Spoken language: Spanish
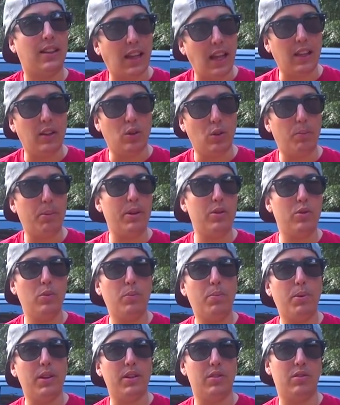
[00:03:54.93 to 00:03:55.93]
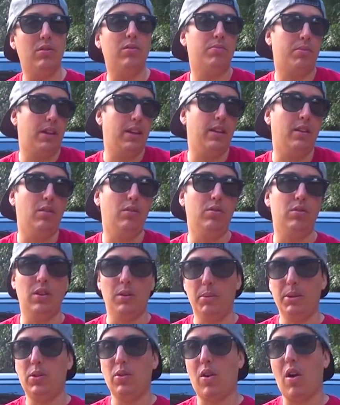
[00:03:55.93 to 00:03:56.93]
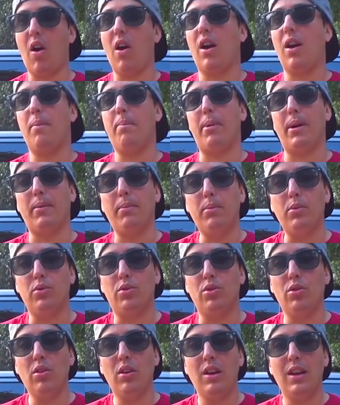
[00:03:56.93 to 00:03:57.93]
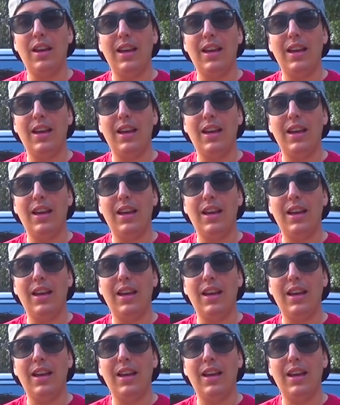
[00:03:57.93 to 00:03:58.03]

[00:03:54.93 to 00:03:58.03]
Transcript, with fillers: tanto presupuesto, que inclusive me tocaba acampar mucho.